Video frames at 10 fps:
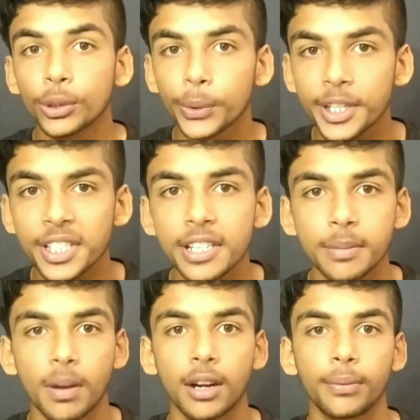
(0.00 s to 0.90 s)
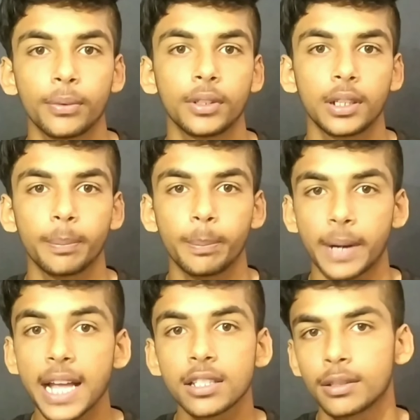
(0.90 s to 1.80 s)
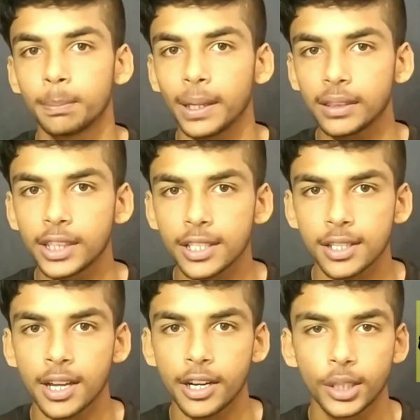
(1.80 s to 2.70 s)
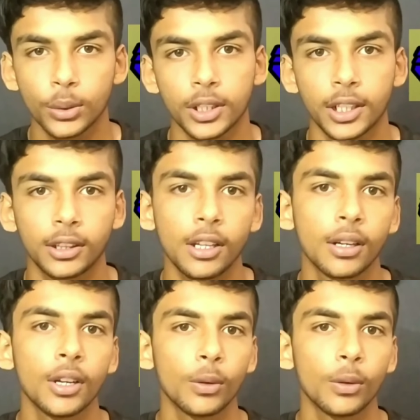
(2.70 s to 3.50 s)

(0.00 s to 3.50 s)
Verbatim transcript: तो इस स्मार्टफोन की प्राइस बत्तीस हजार एक सौ सतहत्तर